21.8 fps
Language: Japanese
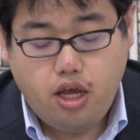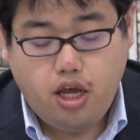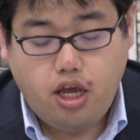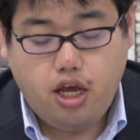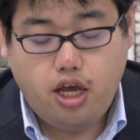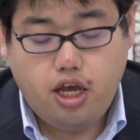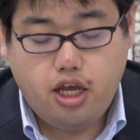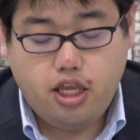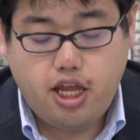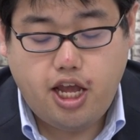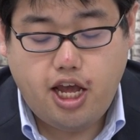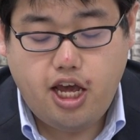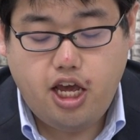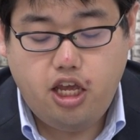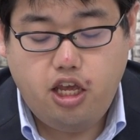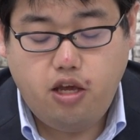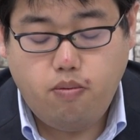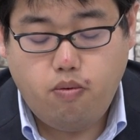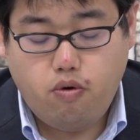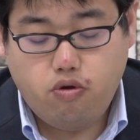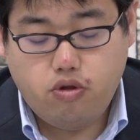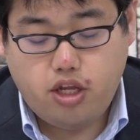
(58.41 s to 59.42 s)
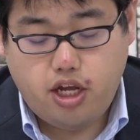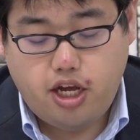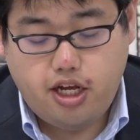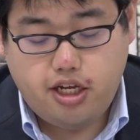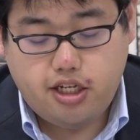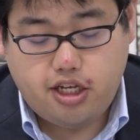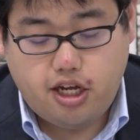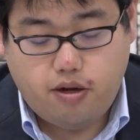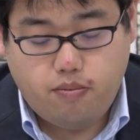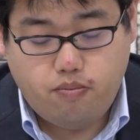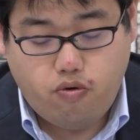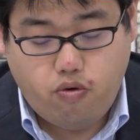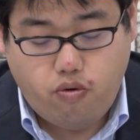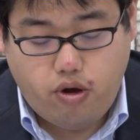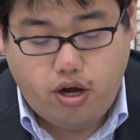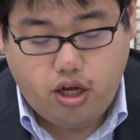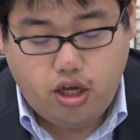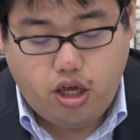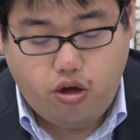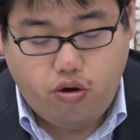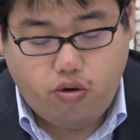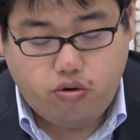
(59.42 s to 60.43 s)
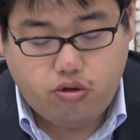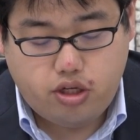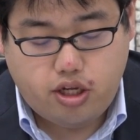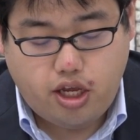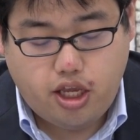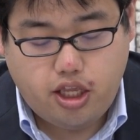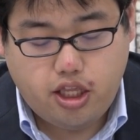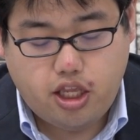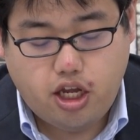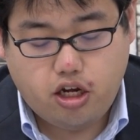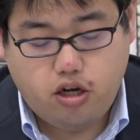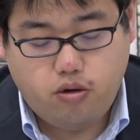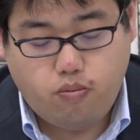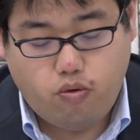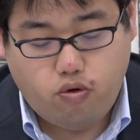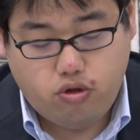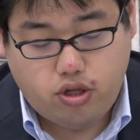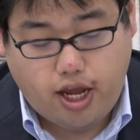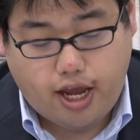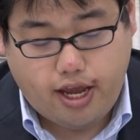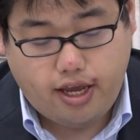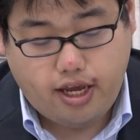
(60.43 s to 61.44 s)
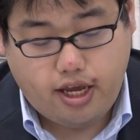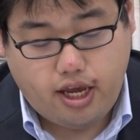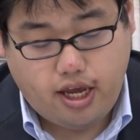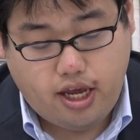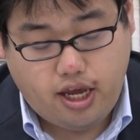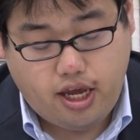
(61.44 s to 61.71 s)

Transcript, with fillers: て、第2問、第3問は基本選択問題、